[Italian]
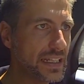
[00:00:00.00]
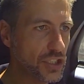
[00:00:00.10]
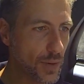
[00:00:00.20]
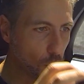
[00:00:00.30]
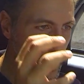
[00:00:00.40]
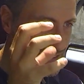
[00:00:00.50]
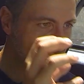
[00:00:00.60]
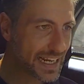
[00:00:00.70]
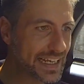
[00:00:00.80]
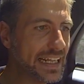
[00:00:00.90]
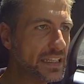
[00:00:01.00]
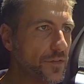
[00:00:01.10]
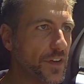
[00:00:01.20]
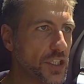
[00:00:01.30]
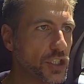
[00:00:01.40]
diciamo, questa la grande
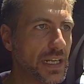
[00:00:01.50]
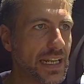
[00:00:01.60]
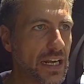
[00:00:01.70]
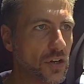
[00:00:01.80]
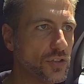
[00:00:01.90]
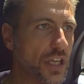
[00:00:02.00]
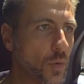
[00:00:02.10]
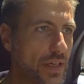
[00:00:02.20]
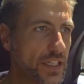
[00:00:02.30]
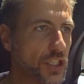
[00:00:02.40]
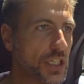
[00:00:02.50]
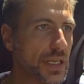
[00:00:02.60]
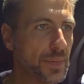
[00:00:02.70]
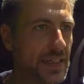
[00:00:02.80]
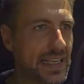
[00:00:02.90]
freccia all'arco dei
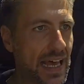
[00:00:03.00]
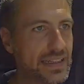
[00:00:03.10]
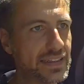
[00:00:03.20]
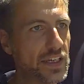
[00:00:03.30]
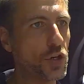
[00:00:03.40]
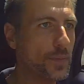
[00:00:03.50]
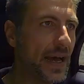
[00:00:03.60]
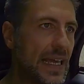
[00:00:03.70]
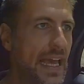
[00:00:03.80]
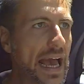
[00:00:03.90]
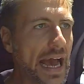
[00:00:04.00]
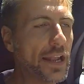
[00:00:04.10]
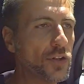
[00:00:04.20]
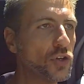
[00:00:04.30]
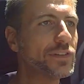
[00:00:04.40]
quadricicli pesanti che ormai
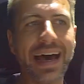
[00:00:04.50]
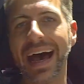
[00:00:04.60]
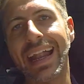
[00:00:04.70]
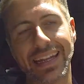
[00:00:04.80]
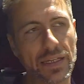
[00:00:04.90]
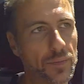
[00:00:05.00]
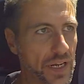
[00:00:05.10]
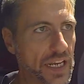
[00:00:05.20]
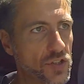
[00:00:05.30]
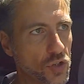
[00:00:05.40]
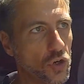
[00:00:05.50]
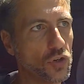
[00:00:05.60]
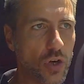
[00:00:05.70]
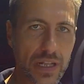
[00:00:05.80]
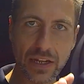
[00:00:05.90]
hanno da anni preso
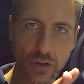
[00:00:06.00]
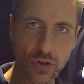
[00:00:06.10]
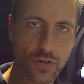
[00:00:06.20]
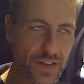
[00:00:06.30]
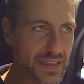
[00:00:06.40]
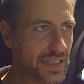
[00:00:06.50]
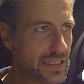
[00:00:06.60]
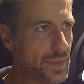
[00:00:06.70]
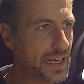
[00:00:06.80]
no, la loro fetta di